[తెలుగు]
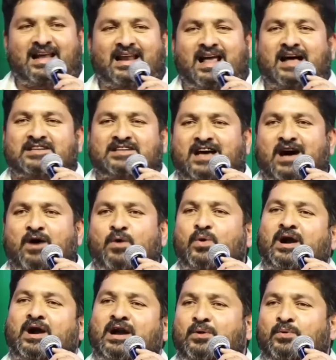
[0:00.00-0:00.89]
ఇవాళ
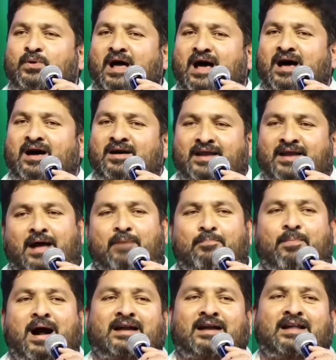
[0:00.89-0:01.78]
సావుకాడ కూడా
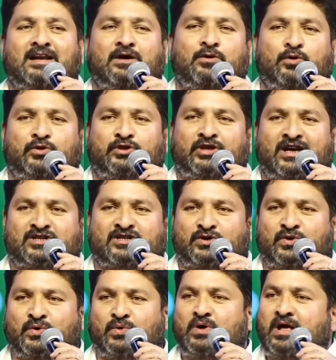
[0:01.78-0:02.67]
నా పాటల్ని గుర్తు
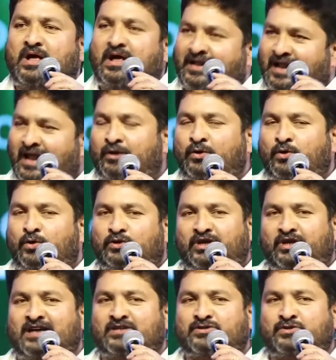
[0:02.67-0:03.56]
చేస్తూ నన్ను
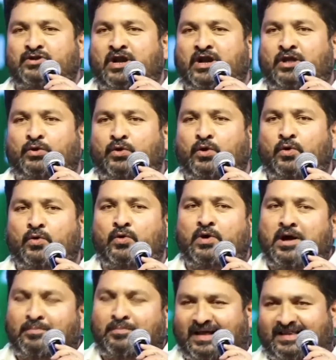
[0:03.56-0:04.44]
గుర్తు చేసుకుంటున్నందుకు
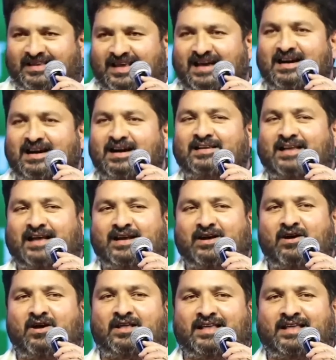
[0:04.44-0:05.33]
ప్రత్యేకంగా
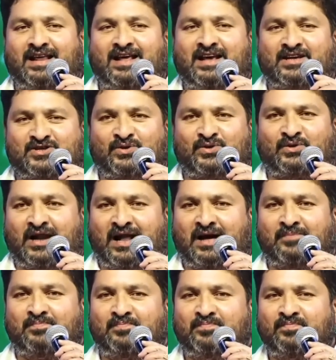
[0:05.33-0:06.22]
ధన్యవాదాలు
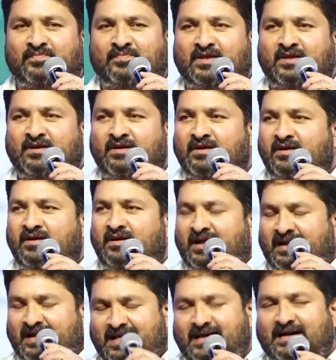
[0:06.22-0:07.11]
తెలియజేసుకుంటున్నా
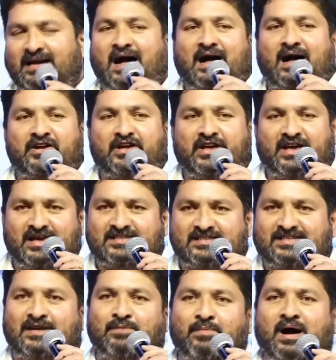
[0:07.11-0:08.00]
నిజంగా ఈ
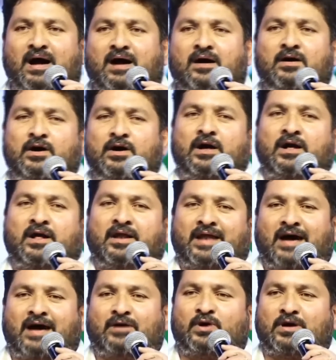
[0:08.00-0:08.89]
సినిమా
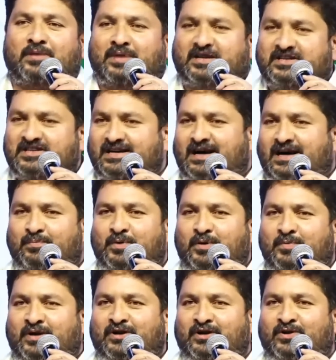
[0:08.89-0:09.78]
నాకు ఒక మంచి
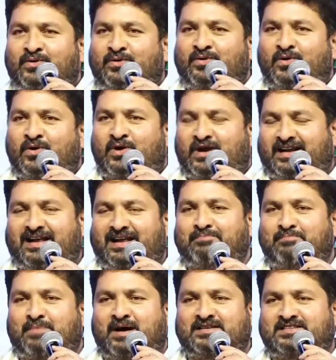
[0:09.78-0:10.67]
కాంప్లిమెంటు
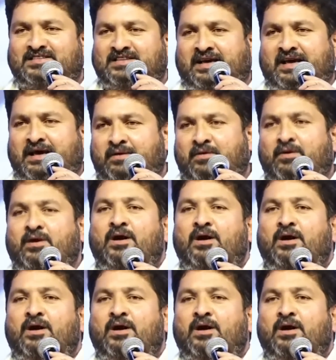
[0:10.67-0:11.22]
ఒకటి మంచి